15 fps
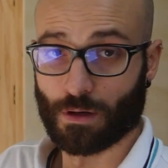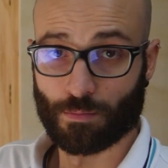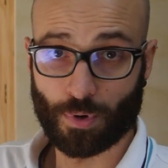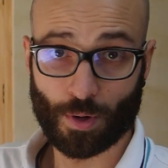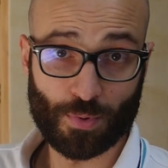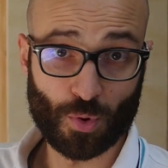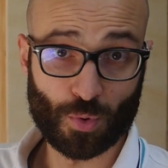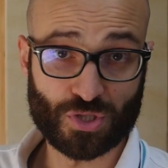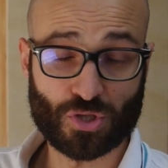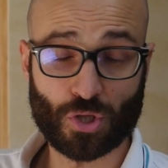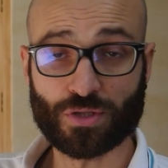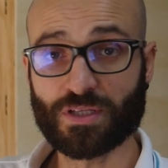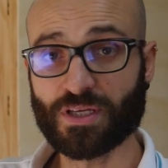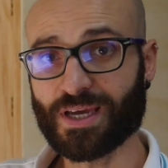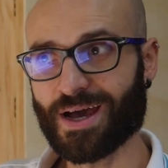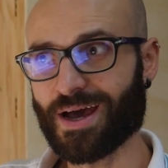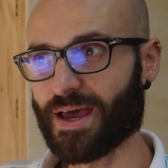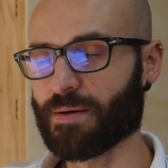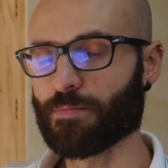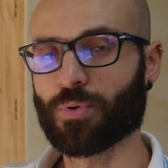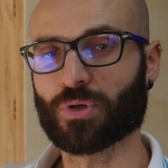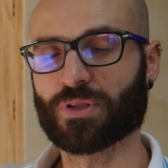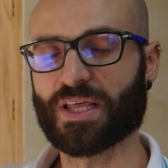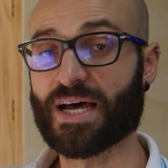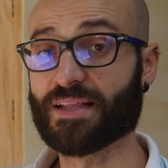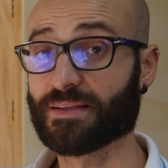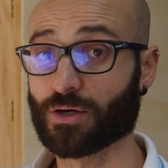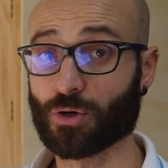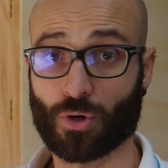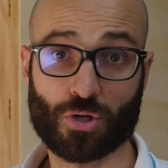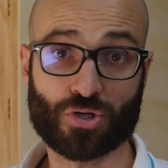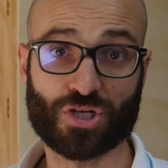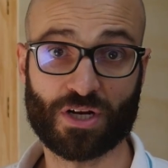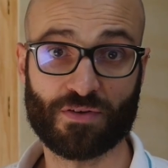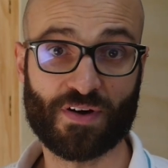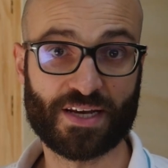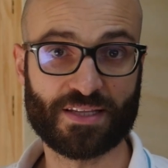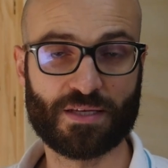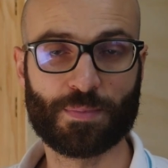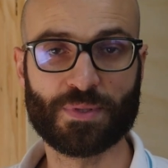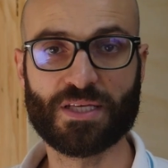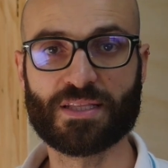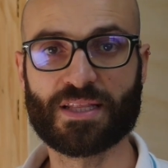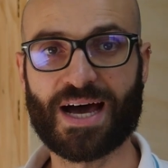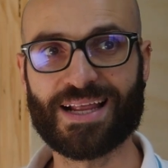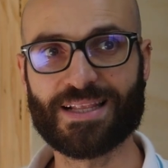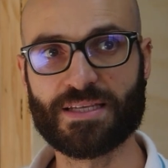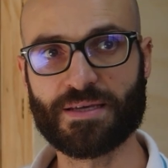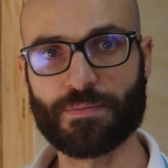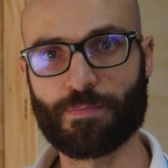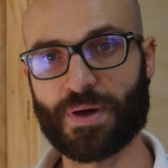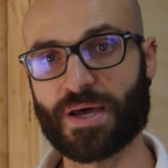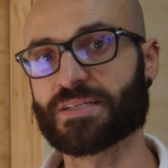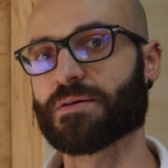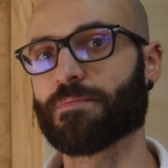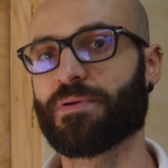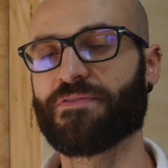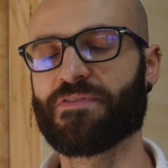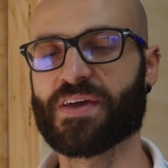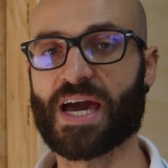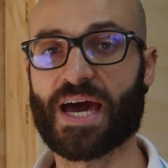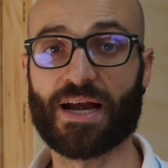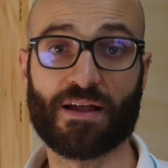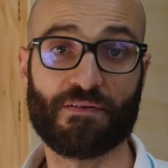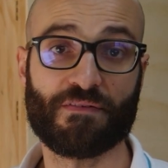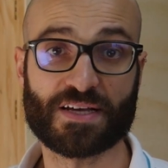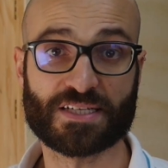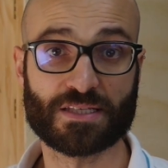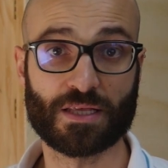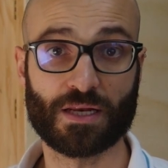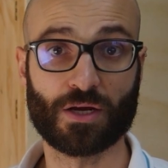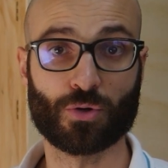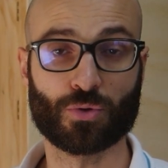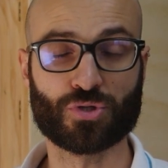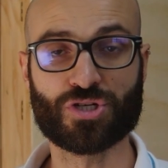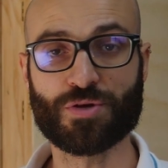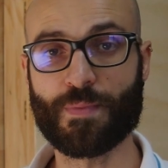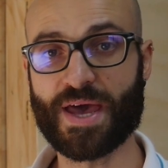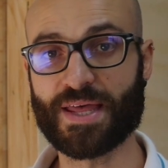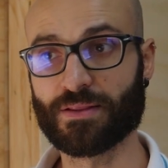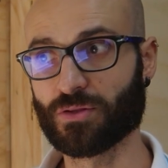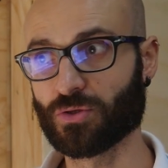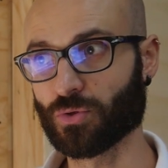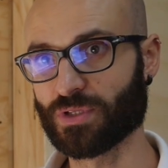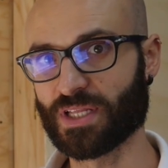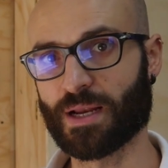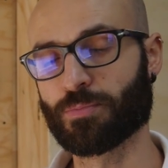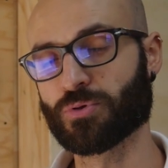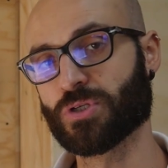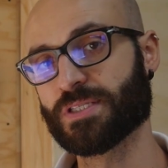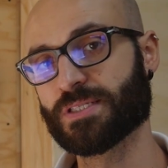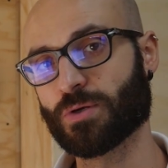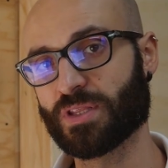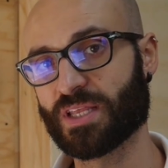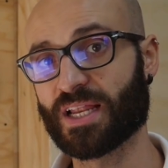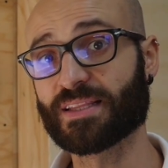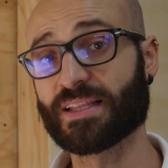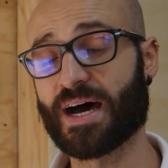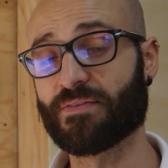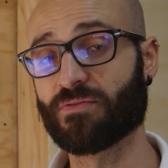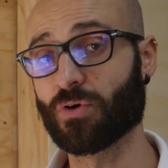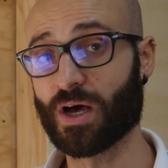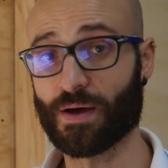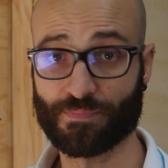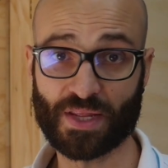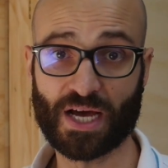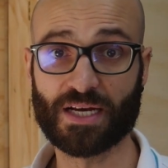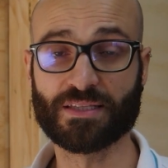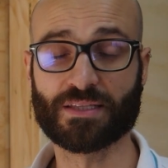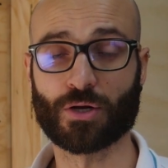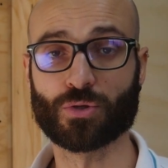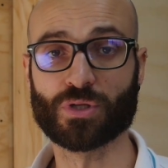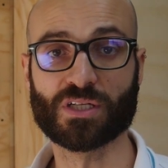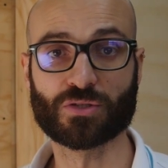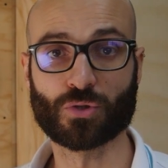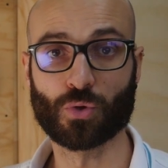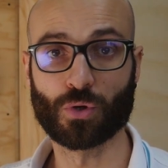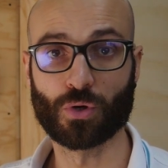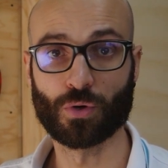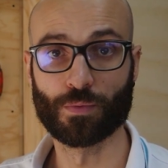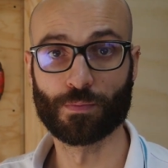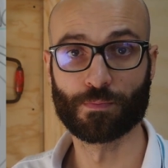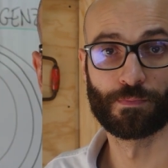Proprio in quest'ottica è importante conoscere i vari tipi di tagli per semplificare la fase di riconoscimento della posizione della tavola all'interno del tronco.